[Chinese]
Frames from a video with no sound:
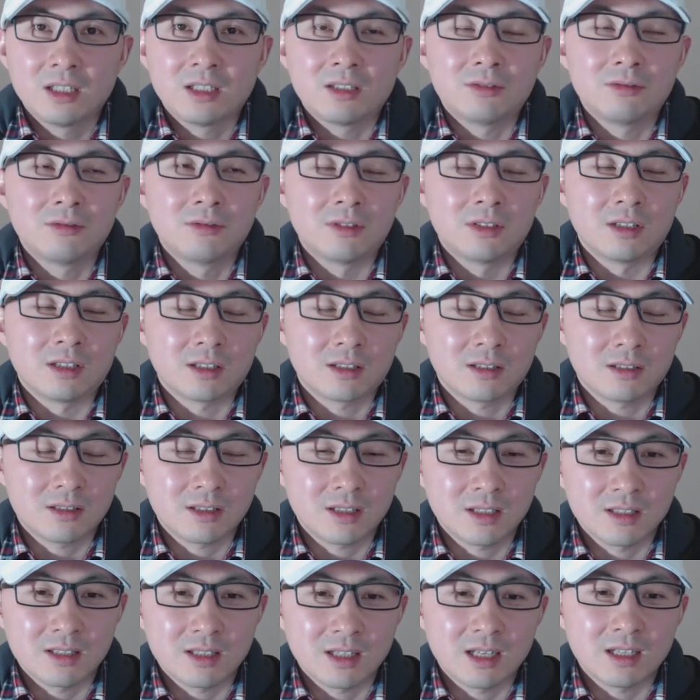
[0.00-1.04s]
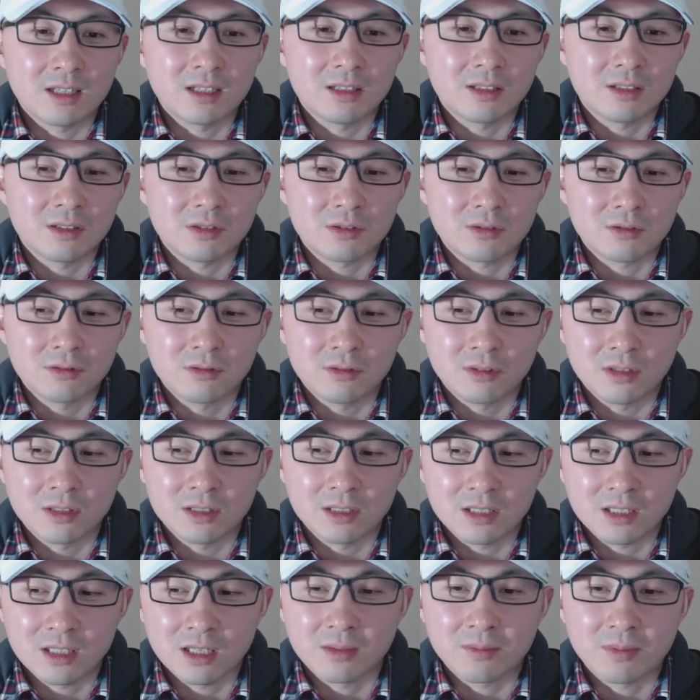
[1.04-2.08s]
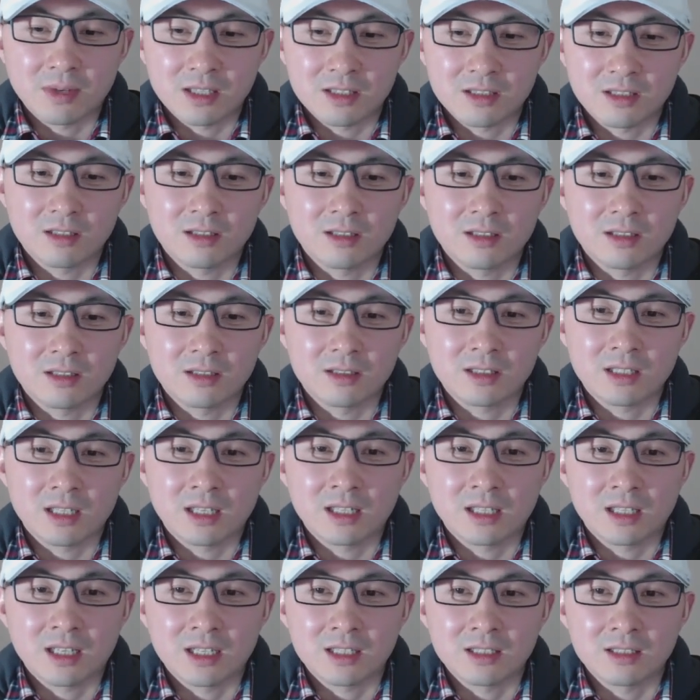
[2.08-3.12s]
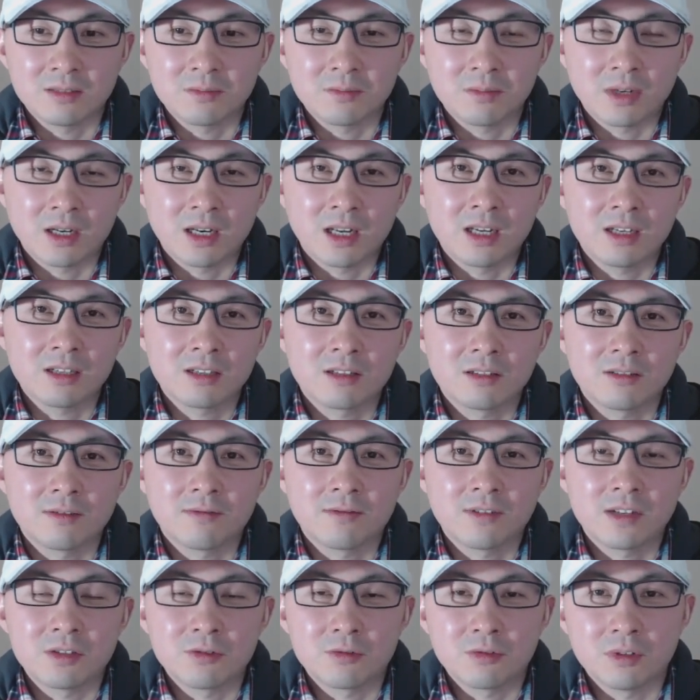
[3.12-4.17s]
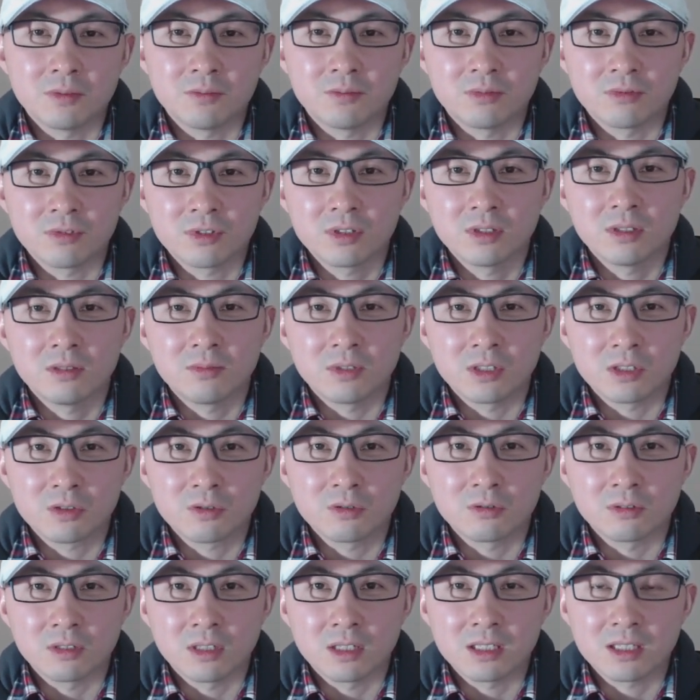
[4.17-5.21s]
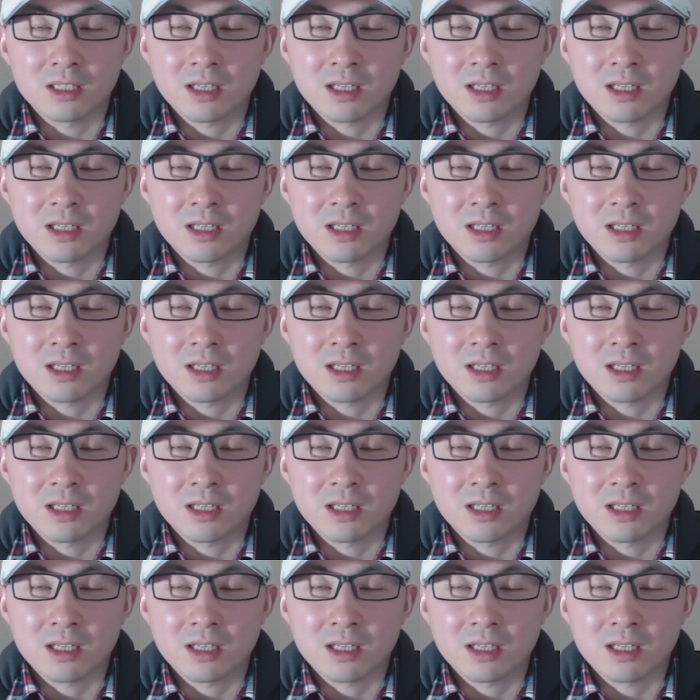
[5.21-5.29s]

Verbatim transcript: 如果现在中国一下把这个加拿大人本来是犯罪不是那么重的，